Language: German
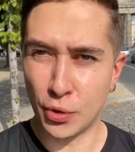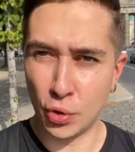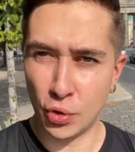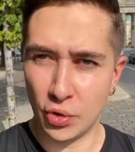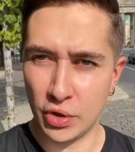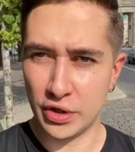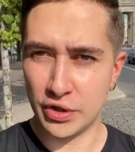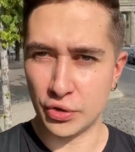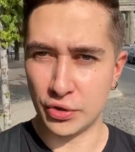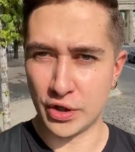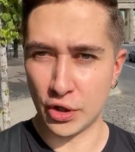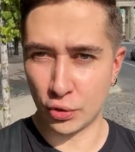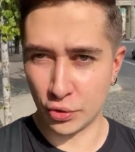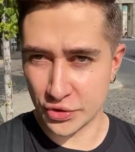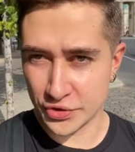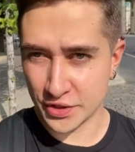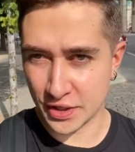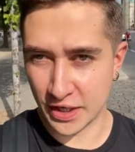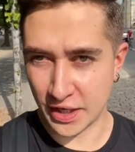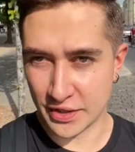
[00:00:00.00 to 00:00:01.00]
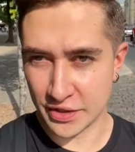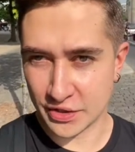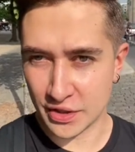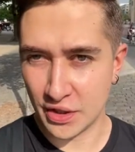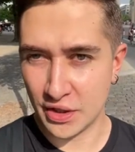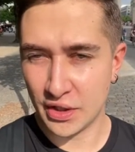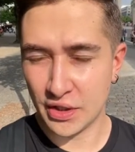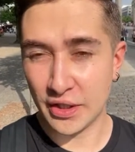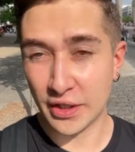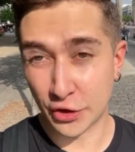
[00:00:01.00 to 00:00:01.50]
Polen oder Russland,
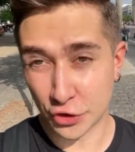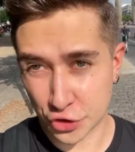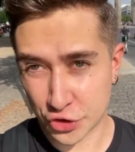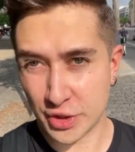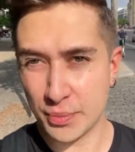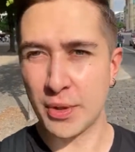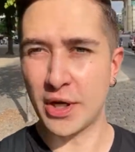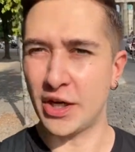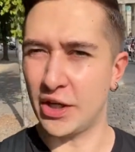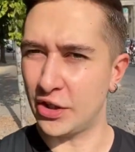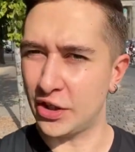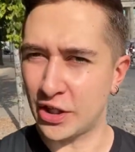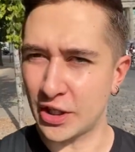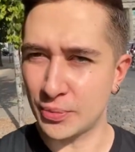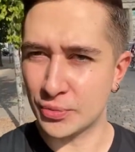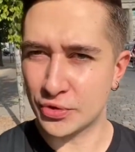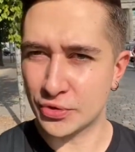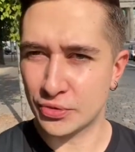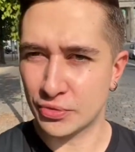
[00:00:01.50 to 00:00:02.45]
ihre Stimme erhebt?